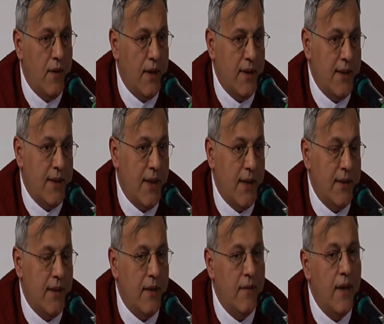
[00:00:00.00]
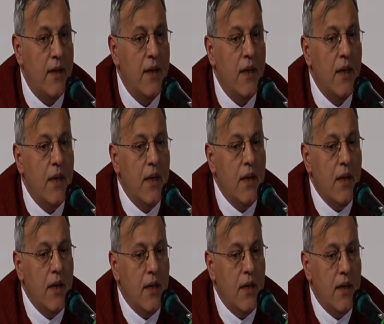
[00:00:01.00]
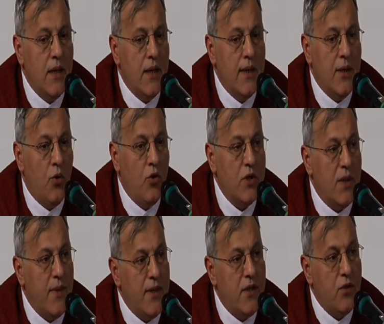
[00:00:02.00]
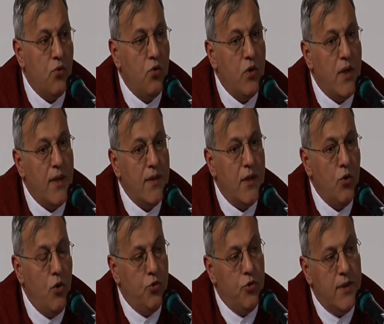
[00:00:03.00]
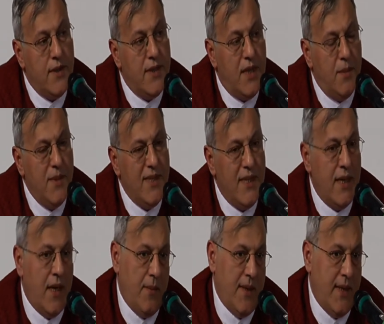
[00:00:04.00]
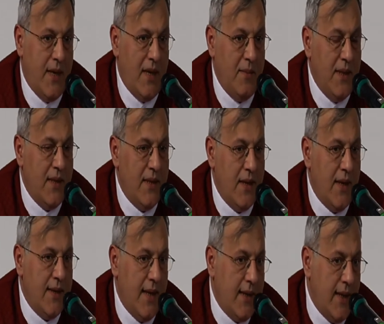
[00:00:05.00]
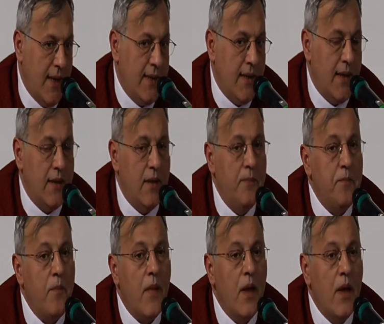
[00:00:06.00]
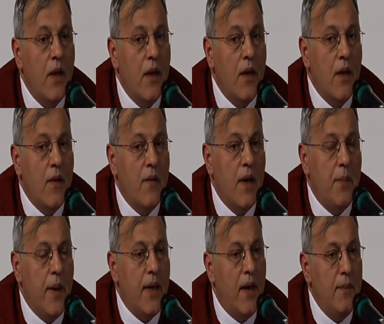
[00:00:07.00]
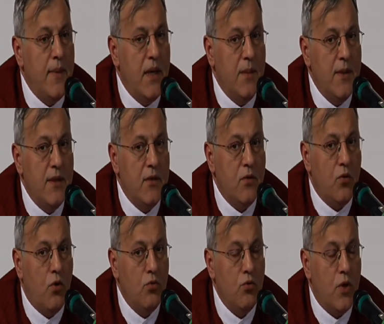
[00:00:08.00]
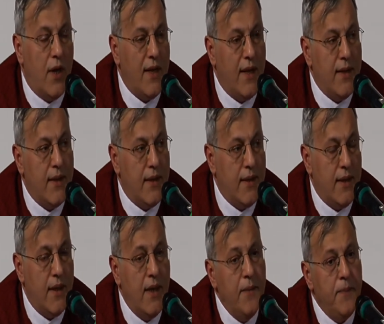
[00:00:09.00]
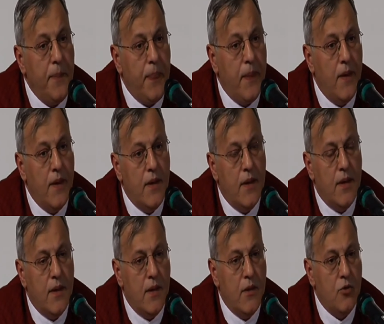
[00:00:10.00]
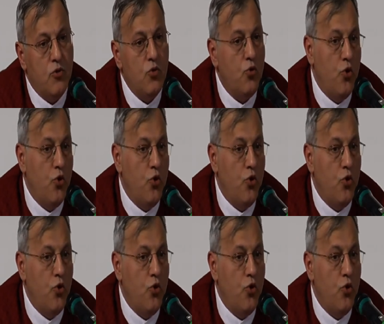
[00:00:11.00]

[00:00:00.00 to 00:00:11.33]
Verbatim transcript: var, kıstaslar var. E, o zaman için kullanılan ölçü sistemi zira mesela. Bir zira 80 santim. Ve Peygamberimiz konut alanlarıyla e, su